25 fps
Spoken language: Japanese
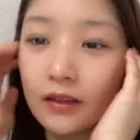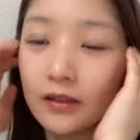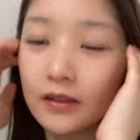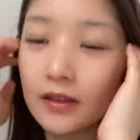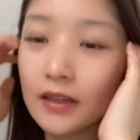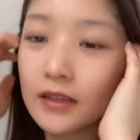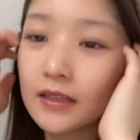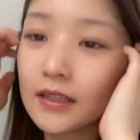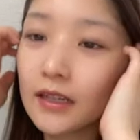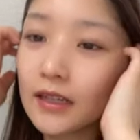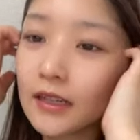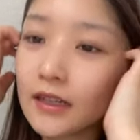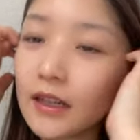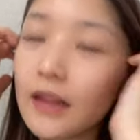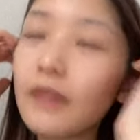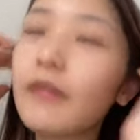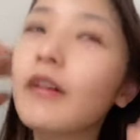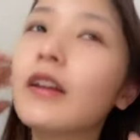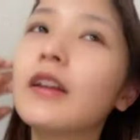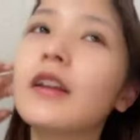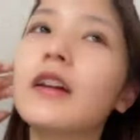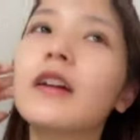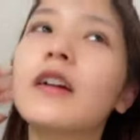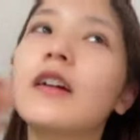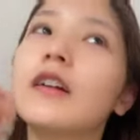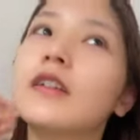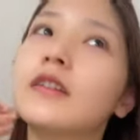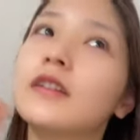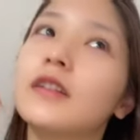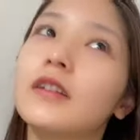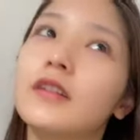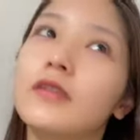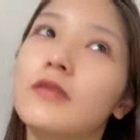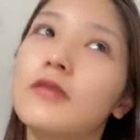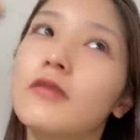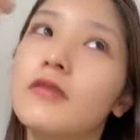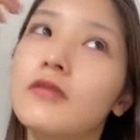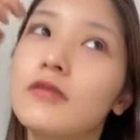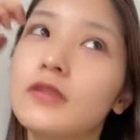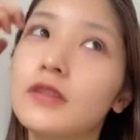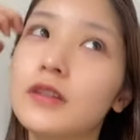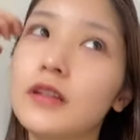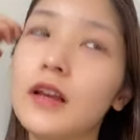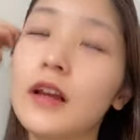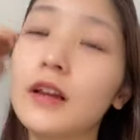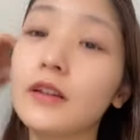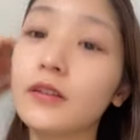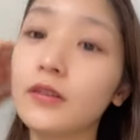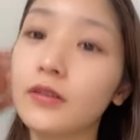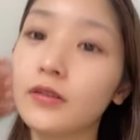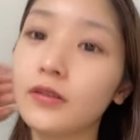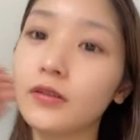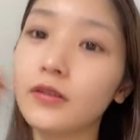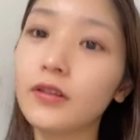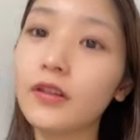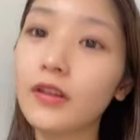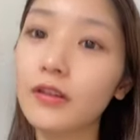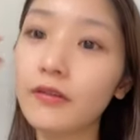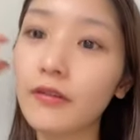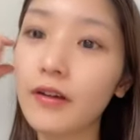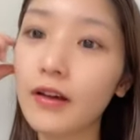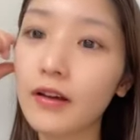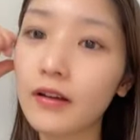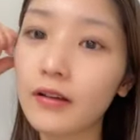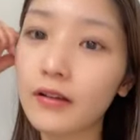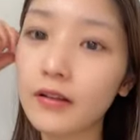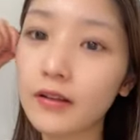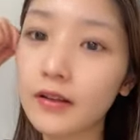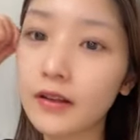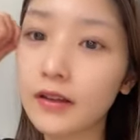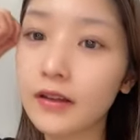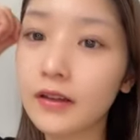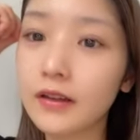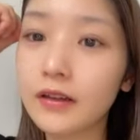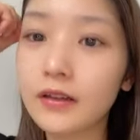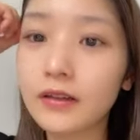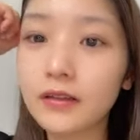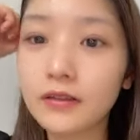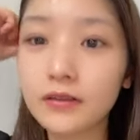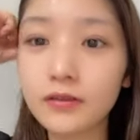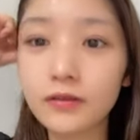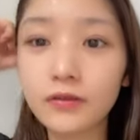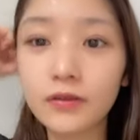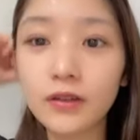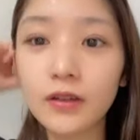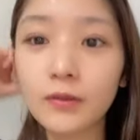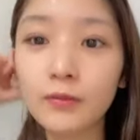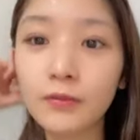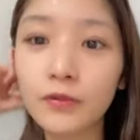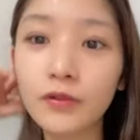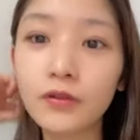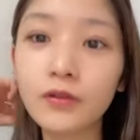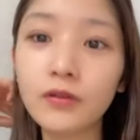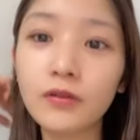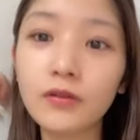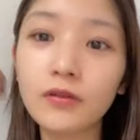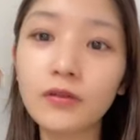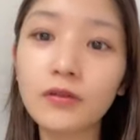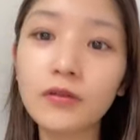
痩せてはなかったのコンサートの時はそうでも